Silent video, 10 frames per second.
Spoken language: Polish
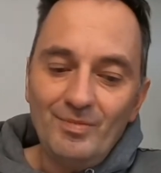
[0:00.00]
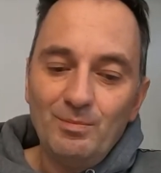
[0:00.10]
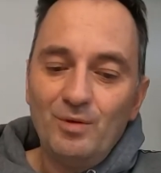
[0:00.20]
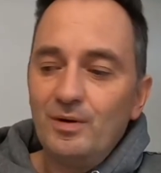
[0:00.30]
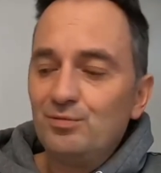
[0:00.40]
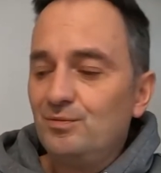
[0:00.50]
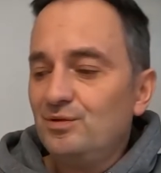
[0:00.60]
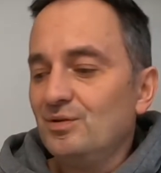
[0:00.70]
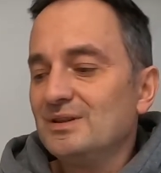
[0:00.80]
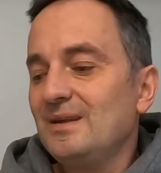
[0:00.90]
mowa
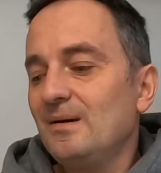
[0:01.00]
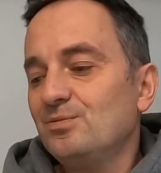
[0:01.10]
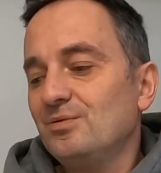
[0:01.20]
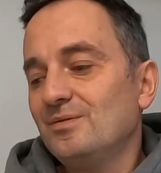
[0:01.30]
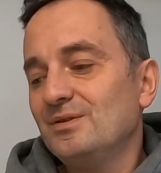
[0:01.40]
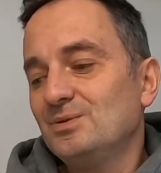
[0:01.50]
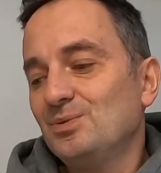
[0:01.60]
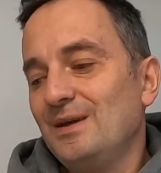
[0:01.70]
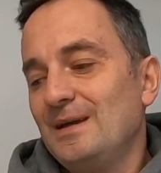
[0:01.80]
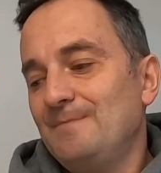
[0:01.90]
oczywiście o stałcie, więc
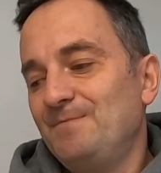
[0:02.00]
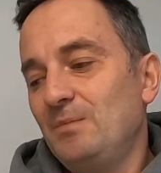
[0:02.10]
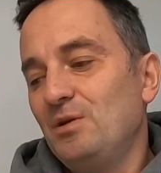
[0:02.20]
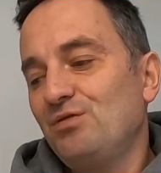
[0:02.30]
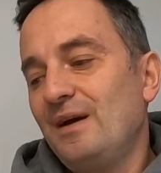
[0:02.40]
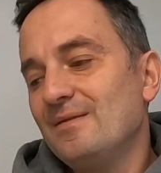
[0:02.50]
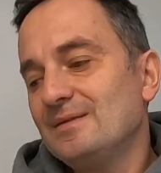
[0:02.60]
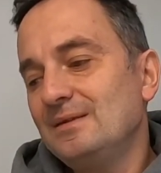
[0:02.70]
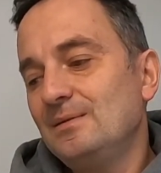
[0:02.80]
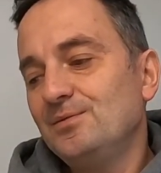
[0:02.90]
tutaj nie mieszając
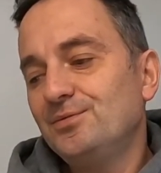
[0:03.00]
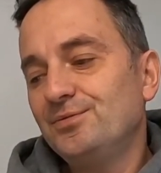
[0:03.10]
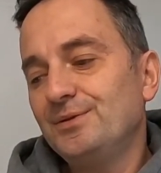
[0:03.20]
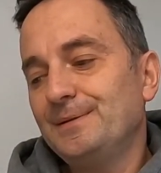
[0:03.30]
stylów,